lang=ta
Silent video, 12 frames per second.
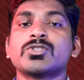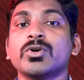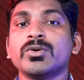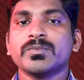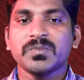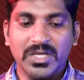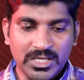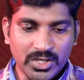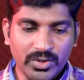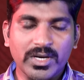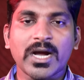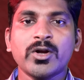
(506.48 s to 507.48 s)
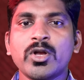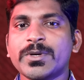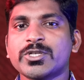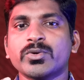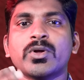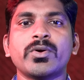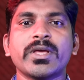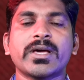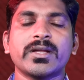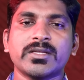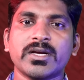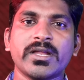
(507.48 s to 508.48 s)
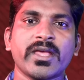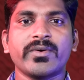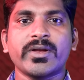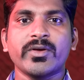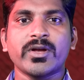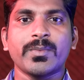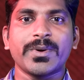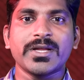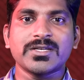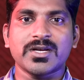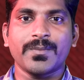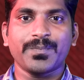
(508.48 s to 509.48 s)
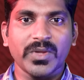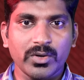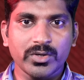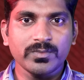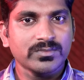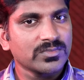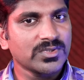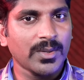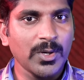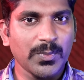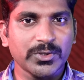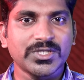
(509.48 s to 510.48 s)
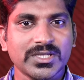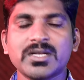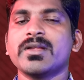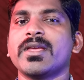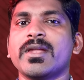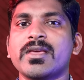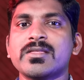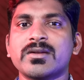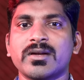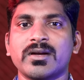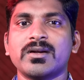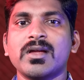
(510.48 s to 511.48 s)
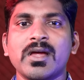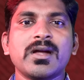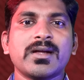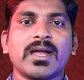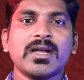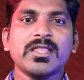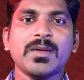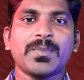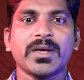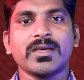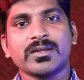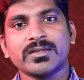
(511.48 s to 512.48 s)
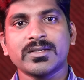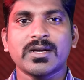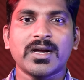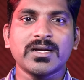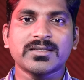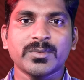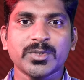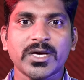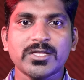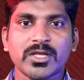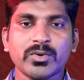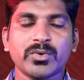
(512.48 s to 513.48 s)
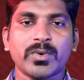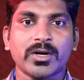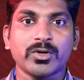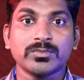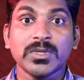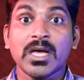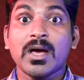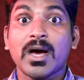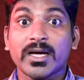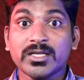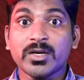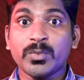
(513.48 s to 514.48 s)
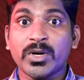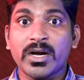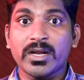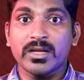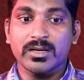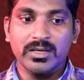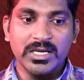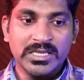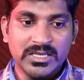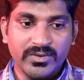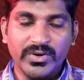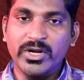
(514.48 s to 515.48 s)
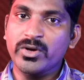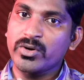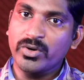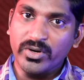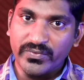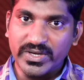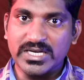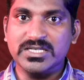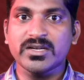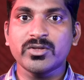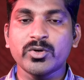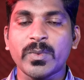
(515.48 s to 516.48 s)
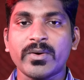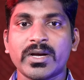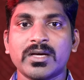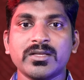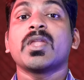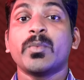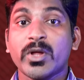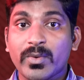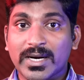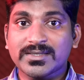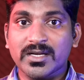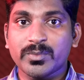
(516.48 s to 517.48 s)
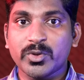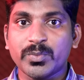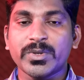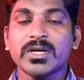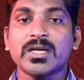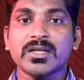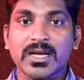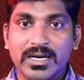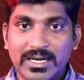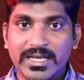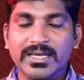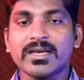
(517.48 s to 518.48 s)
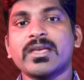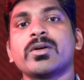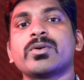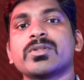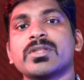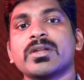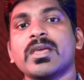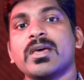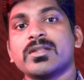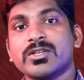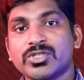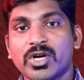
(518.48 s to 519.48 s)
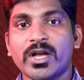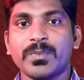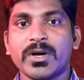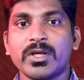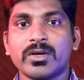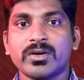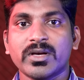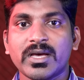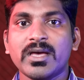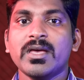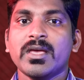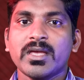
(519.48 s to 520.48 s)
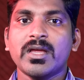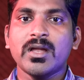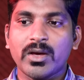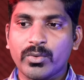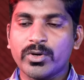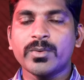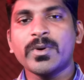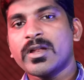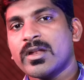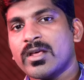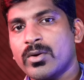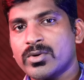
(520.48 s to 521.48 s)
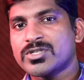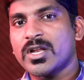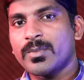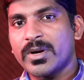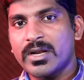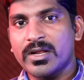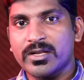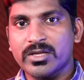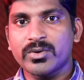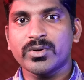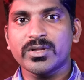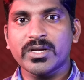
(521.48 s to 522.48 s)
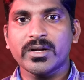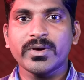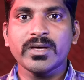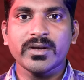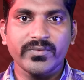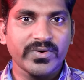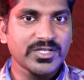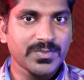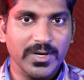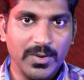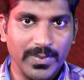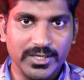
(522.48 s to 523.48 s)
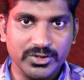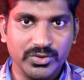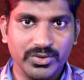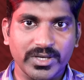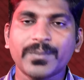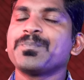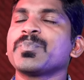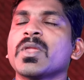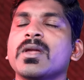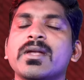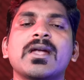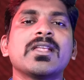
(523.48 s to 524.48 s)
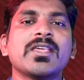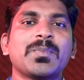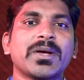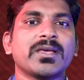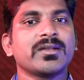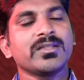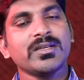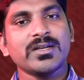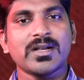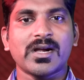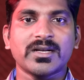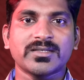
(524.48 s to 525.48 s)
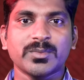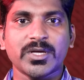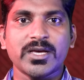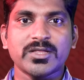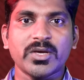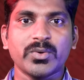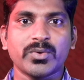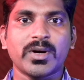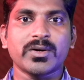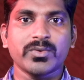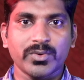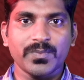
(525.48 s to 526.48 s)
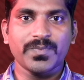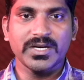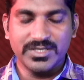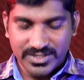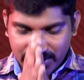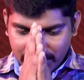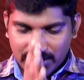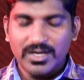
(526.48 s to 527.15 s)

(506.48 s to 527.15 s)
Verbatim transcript: ஸோ இந்த ஒரு காணொலி பற்றி உங்களுடைய கருத்துக்கள் இங்கே வரவேற்கப்படுகின்றன எல்லோரும் தமிழ் பட்சத்தில் இணைந்திருங்கள் நல்லதை பகிர்ந்து நல்ல சமுதாயத்தை உருவாக்கும் அதுக்கு முன்னாடி இந்த வீடியோக்கு நோட்டிஃபிகேஷன் எதுவுமே வராது நம்முடைய வாட்ஸ்அப் குரூப் இருக்குது அதுக்கான லிங்கை கீழே கொடுத்துருக்கேன் அதில் ஜாயின் பண்ணிக்கோங்க இல்லை ஒரு மணி நேரம் ஒன்றரை மணி நேரத்துக்கு ஒரு தடவை ரிஃப்ரெஷ் பண்ணி பார்த்துக்கோங்க நல்லதை பகிர்ந்து நல்ல சமுதாயத்தை உருவாக்குவோம் நன்றி